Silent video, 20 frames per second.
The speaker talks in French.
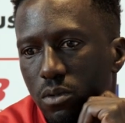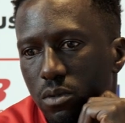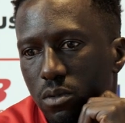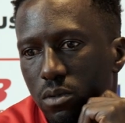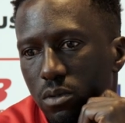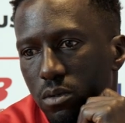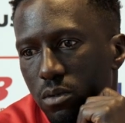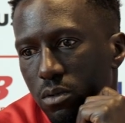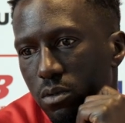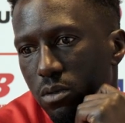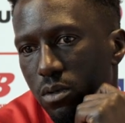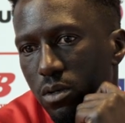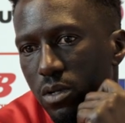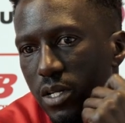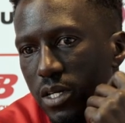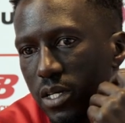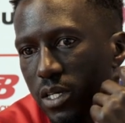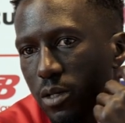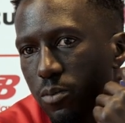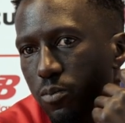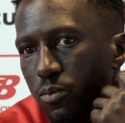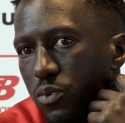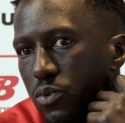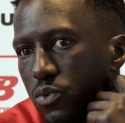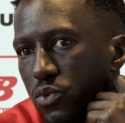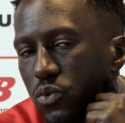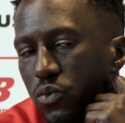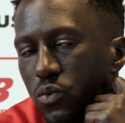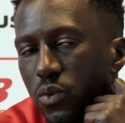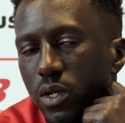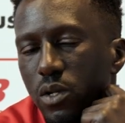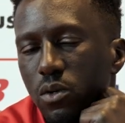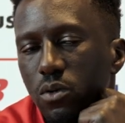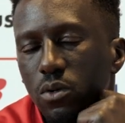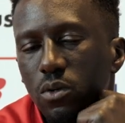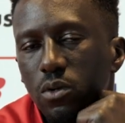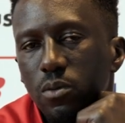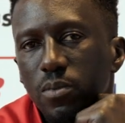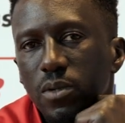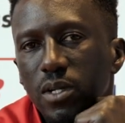que, l'équipe puisse jouer
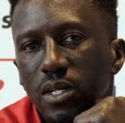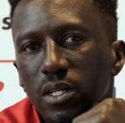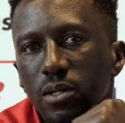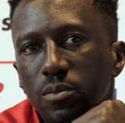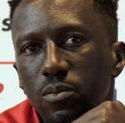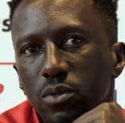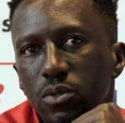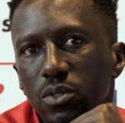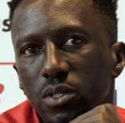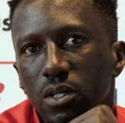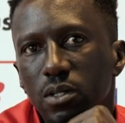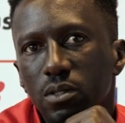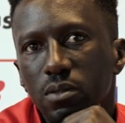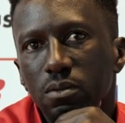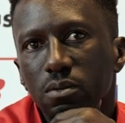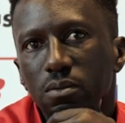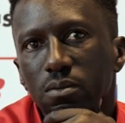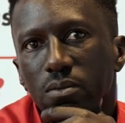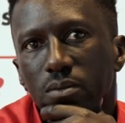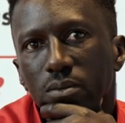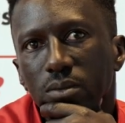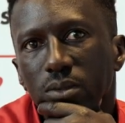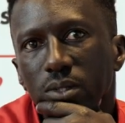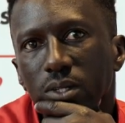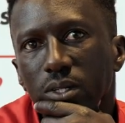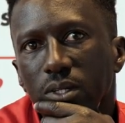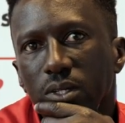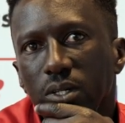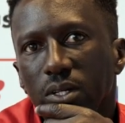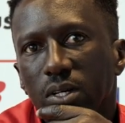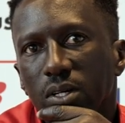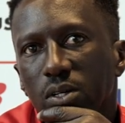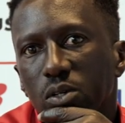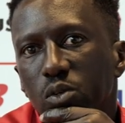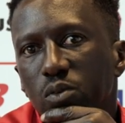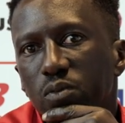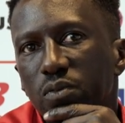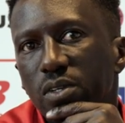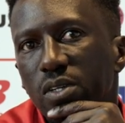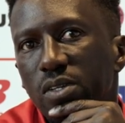l'Europe l'année prochaine en
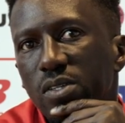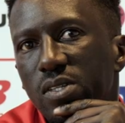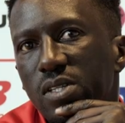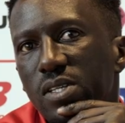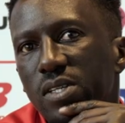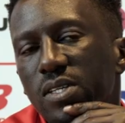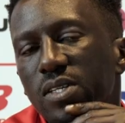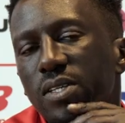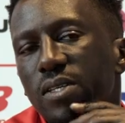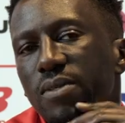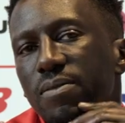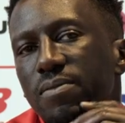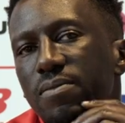Conference League.